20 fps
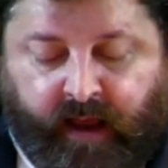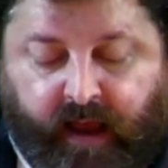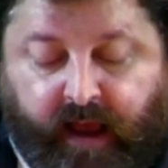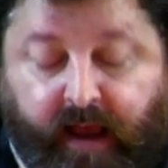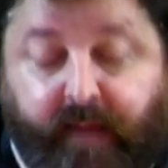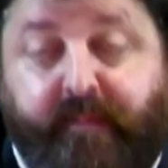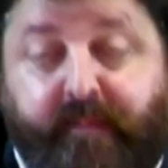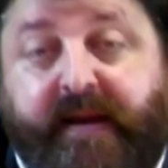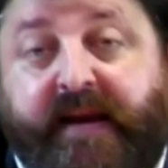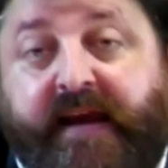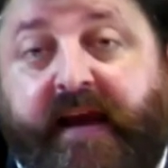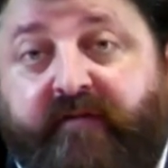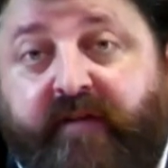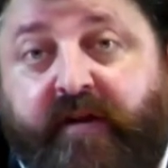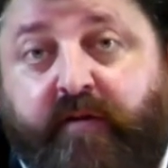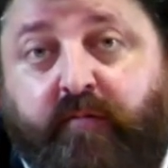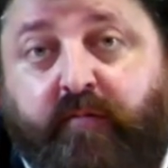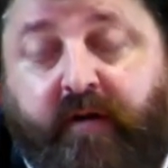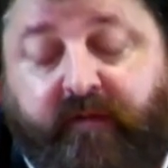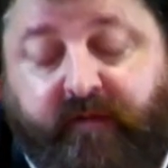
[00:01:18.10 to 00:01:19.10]
E perché
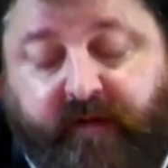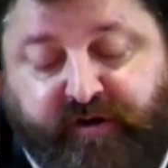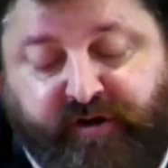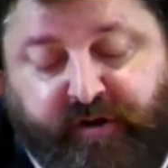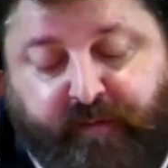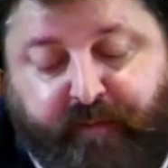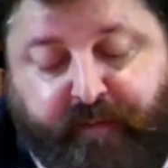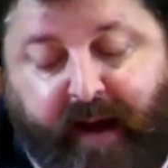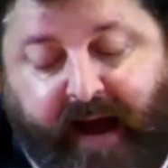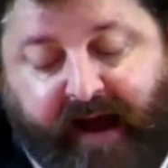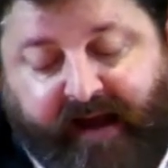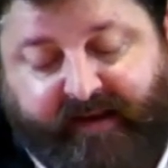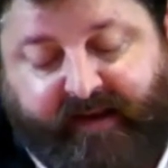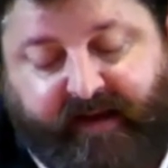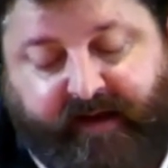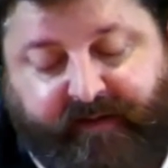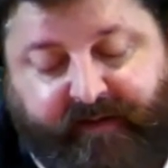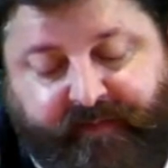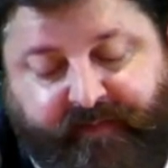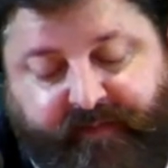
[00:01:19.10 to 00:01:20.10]
Vidua invece
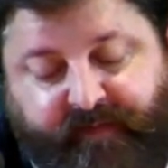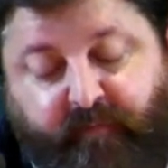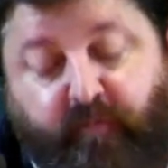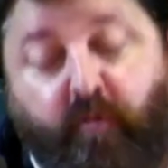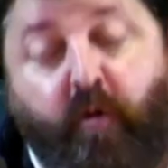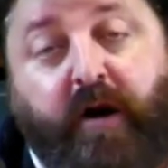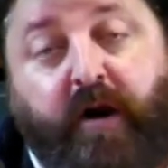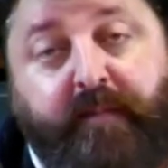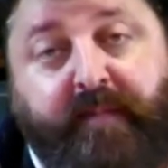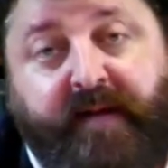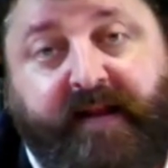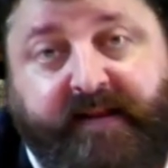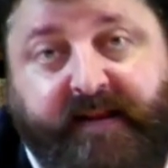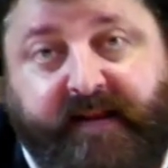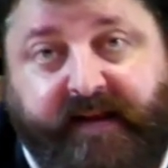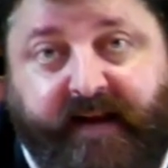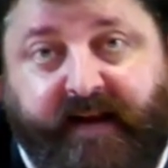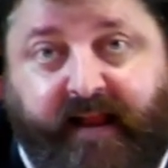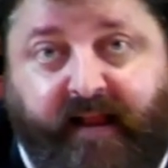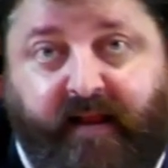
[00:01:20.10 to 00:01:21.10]
parte, vuole
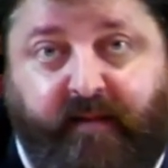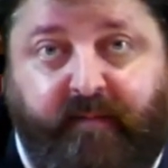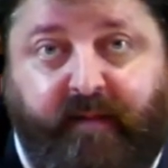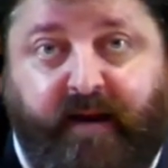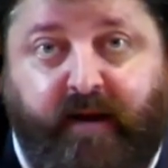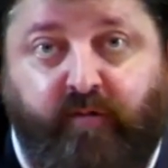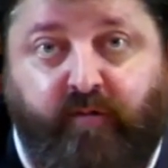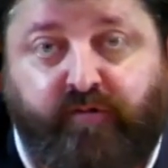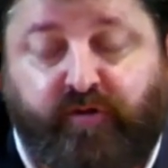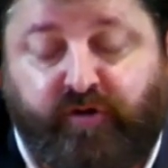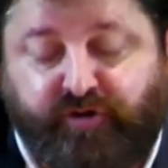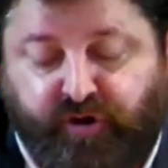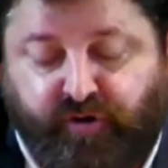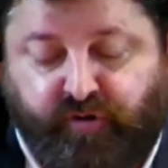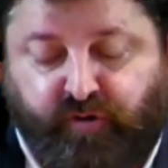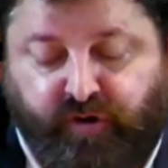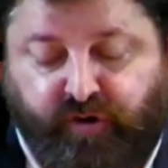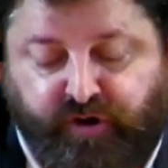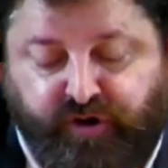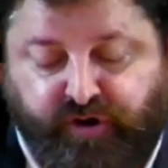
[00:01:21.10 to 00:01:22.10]
partire nel
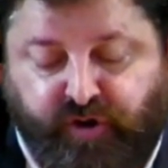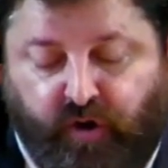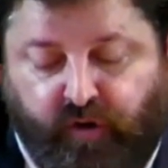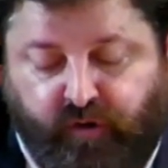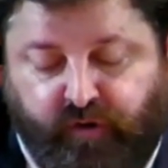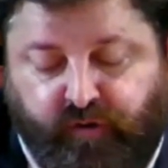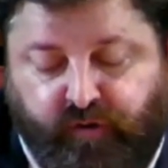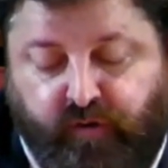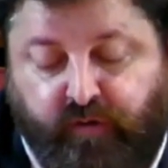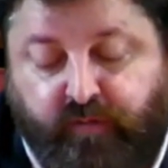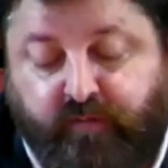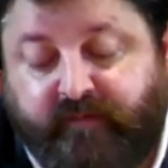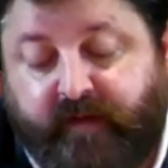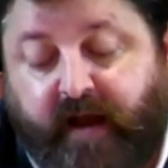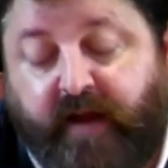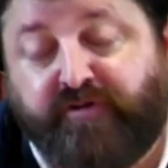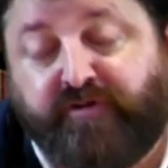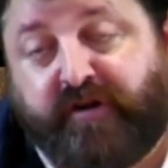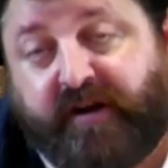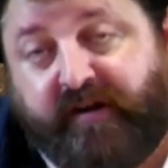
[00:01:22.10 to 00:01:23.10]
1818,
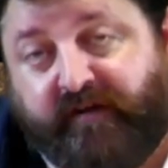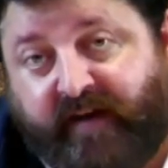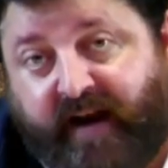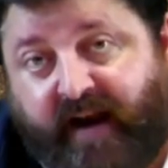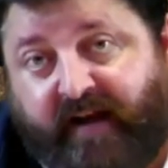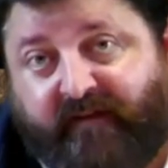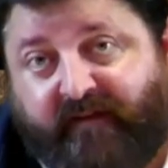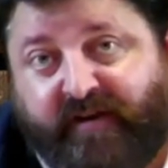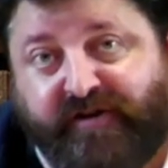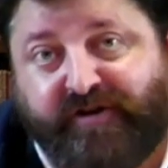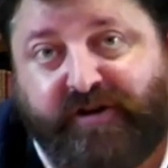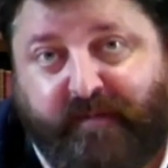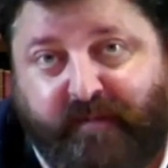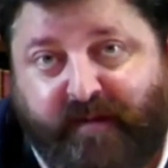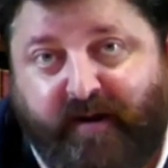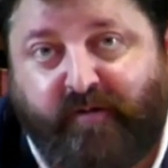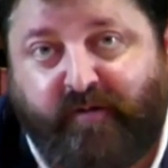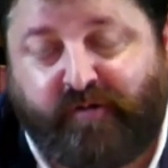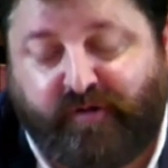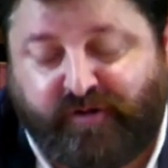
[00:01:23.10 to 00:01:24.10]
viaggio che farà invece nel
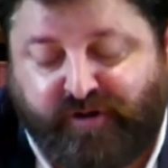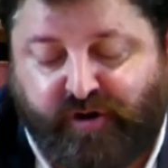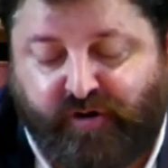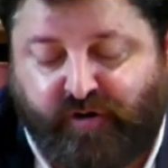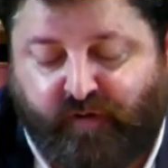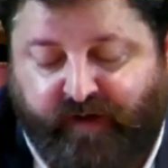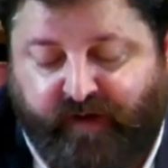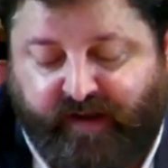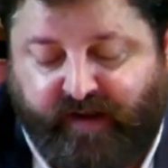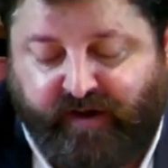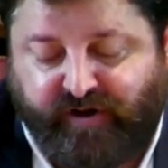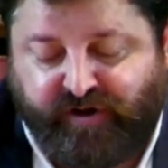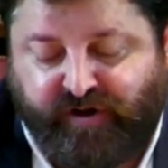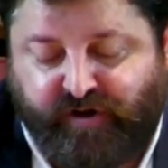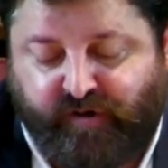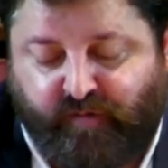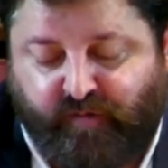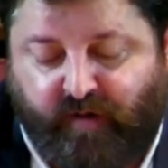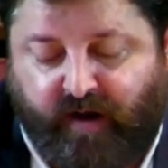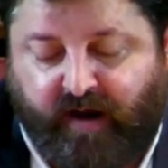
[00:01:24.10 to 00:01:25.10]

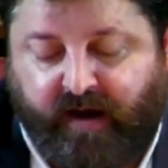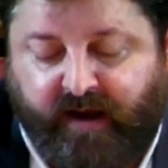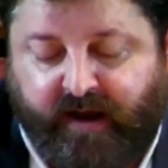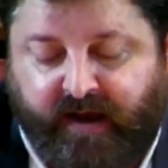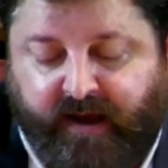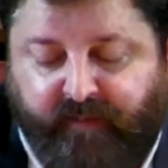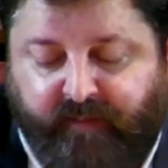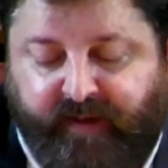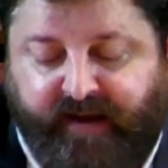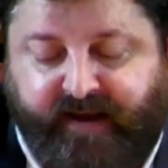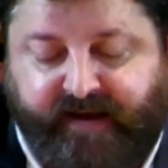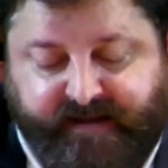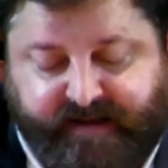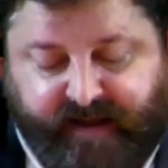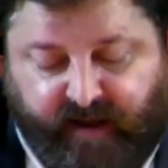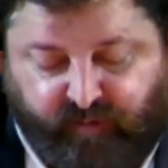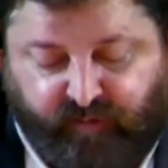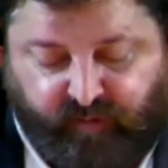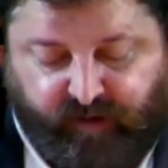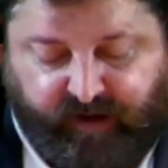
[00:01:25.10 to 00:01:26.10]
1825 per gli
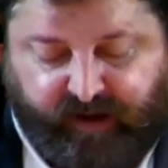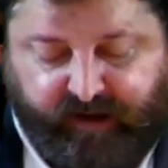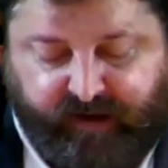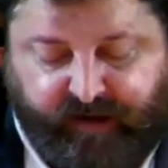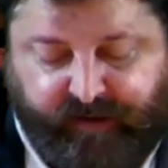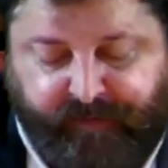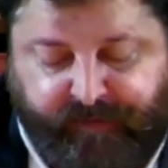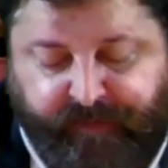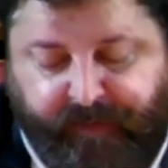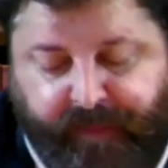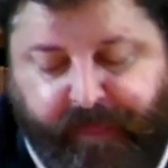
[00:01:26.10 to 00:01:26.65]
Stati Uniti?